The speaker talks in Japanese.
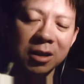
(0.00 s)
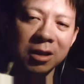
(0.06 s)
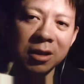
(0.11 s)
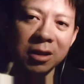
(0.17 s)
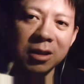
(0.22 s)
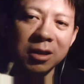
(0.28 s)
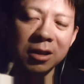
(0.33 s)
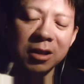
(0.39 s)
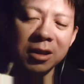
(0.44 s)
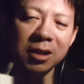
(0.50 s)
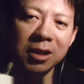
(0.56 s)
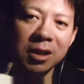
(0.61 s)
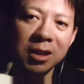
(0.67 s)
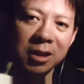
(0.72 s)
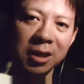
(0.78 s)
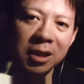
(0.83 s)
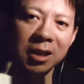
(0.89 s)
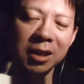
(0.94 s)
うん。
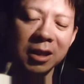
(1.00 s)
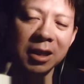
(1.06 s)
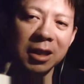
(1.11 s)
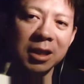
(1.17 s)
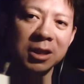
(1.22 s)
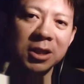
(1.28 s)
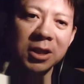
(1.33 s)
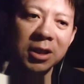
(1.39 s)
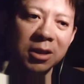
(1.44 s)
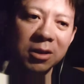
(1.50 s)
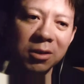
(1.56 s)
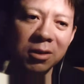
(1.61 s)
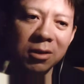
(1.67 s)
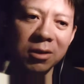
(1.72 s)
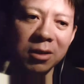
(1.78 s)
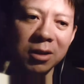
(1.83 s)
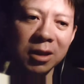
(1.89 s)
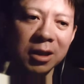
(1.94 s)
ね。それ
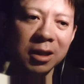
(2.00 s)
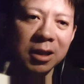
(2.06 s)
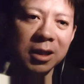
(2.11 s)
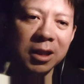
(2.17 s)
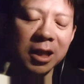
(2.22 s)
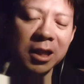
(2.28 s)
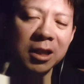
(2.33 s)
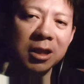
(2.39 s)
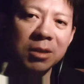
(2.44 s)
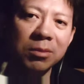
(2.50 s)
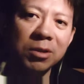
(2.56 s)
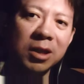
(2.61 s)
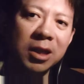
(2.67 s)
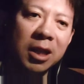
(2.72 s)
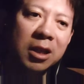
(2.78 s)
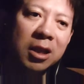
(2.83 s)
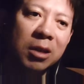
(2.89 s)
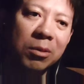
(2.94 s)
を何で
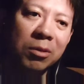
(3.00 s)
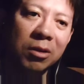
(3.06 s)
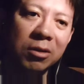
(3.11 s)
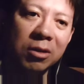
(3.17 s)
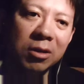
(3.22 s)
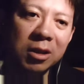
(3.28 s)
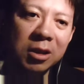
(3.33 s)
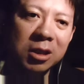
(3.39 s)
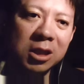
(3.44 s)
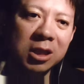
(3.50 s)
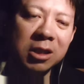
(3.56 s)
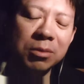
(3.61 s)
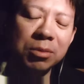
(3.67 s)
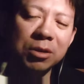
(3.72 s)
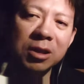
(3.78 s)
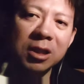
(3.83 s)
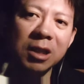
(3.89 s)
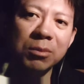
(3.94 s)
もかんでも
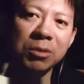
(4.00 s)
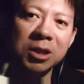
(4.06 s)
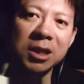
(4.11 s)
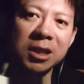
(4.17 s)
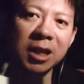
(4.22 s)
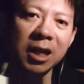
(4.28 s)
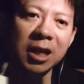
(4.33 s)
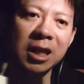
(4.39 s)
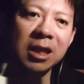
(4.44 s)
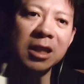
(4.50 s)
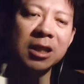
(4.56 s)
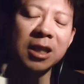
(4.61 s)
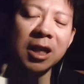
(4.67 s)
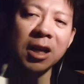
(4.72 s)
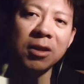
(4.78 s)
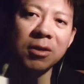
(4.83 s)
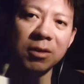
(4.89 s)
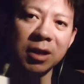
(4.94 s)
自分がもしかかっ
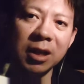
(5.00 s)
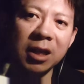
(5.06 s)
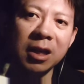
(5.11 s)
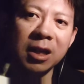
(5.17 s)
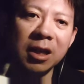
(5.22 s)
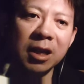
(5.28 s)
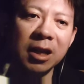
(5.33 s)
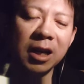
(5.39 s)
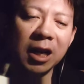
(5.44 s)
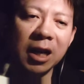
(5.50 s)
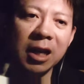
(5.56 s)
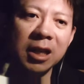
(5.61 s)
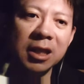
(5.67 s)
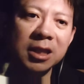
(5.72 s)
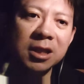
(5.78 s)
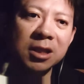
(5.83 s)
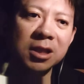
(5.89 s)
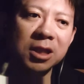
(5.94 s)
たらとか、
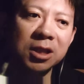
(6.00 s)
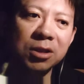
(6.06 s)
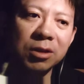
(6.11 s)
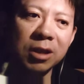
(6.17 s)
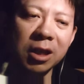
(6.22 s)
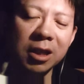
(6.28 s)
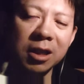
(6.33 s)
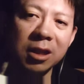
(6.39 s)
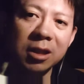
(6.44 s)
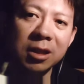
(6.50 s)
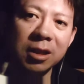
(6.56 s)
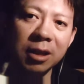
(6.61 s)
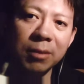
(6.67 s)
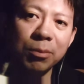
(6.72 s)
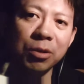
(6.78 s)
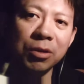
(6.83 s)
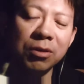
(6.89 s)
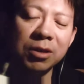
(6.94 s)
愛する人が
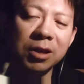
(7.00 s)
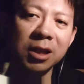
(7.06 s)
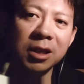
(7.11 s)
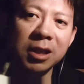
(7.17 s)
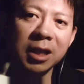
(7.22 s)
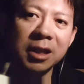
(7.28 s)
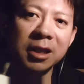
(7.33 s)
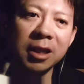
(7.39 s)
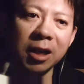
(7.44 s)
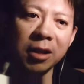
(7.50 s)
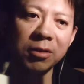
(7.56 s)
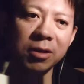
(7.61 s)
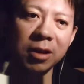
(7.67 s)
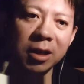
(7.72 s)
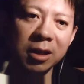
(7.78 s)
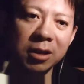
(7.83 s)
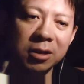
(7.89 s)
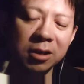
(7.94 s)
ね、病気になったら
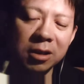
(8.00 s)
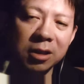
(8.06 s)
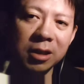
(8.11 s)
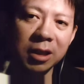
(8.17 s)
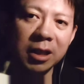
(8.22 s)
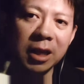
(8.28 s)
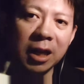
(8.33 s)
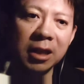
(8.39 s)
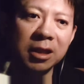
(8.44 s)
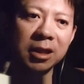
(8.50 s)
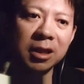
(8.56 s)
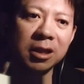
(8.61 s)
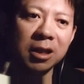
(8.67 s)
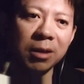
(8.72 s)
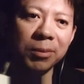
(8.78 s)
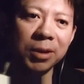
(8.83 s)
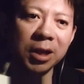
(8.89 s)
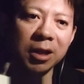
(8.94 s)
とか、で、癌になっ
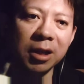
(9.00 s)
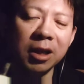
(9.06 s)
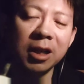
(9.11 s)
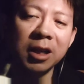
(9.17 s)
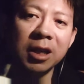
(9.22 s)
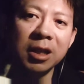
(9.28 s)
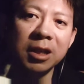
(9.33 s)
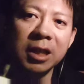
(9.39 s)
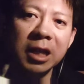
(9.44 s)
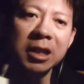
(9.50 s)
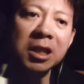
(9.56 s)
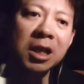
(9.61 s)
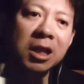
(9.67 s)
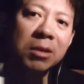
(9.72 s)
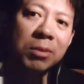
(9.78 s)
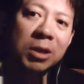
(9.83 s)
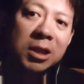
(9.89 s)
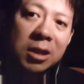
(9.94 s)
たらみたいな、何
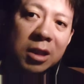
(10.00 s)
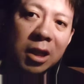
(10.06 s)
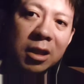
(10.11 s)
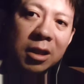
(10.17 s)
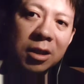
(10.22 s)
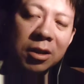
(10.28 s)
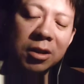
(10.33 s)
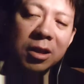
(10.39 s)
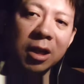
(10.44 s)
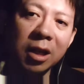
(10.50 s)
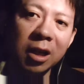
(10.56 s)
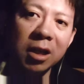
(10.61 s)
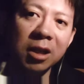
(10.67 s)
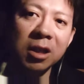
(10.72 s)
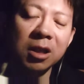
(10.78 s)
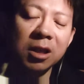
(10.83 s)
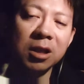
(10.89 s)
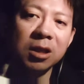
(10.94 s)
やりますかって言った
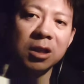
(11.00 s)
ら、